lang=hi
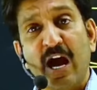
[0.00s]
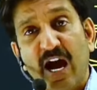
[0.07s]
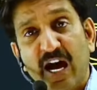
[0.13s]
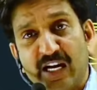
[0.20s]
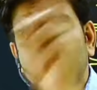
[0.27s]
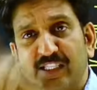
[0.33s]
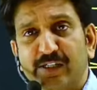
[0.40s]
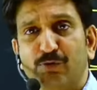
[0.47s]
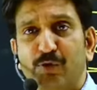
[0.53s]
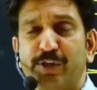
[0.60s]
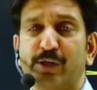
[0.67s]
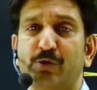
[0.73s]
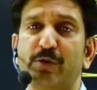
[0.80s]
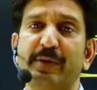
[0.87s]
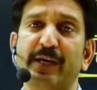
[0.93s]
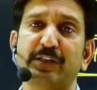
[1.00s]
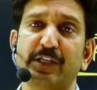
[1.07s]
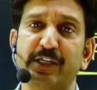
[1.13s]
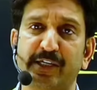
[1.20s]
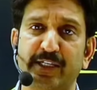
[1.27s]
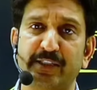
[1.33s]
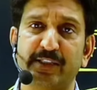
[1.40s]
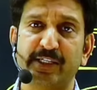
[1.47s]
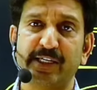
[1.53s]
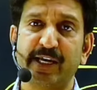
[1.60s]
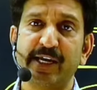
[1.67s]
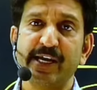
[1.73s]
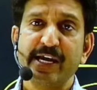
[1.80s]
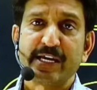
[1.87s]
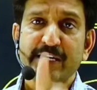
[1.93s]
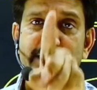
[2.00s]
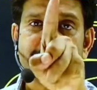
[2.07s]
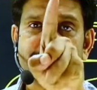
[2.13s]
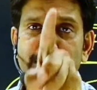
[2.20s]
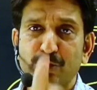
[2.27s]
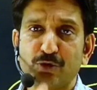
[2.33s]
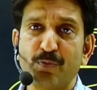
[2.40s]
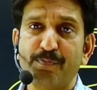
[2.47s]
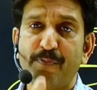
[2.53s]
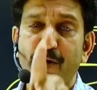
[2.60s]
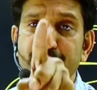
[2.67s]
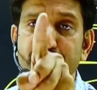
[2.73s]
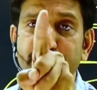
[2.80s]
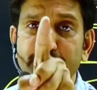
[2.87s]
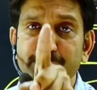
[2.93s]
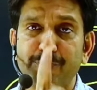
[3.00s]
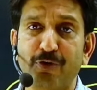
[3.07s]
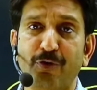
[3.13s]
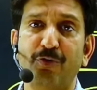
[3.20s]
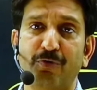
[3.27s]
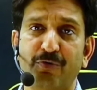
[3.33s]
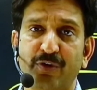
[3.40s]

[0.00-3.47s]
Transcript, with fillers: हर दिन कोई ना कोई भर्ती निकलती है यदि तुम पॉजिटिव हो